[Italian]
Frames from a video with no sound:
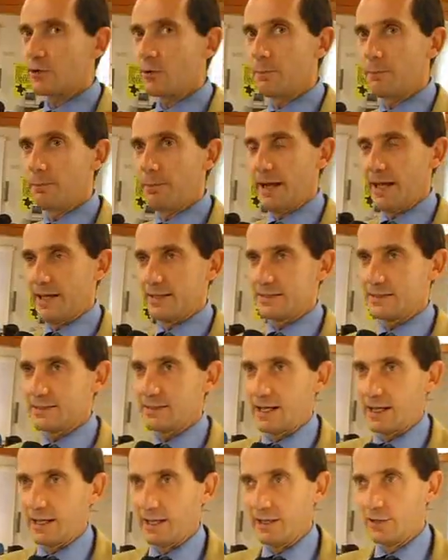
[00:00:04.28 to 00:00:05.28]

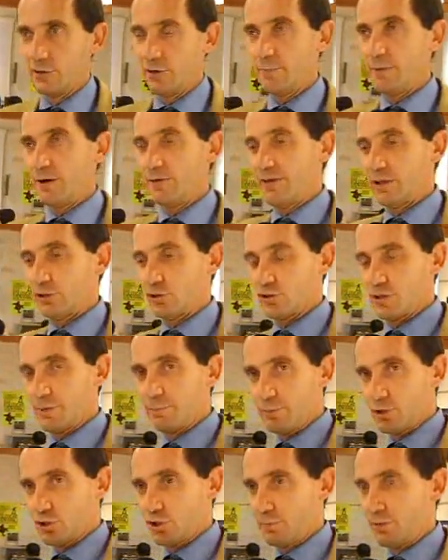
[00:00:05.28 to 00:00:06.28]
complessa e non abbiamo fatto
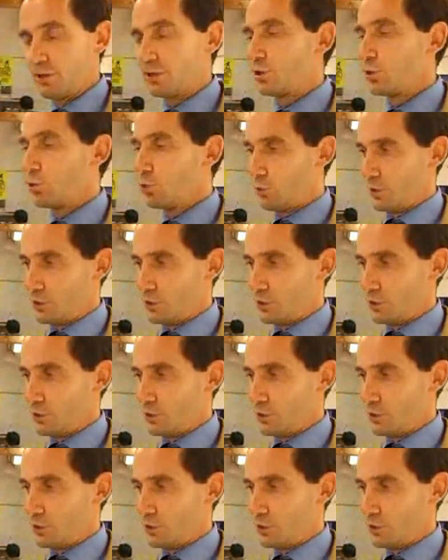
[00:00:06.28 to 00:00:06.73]
semplicemente un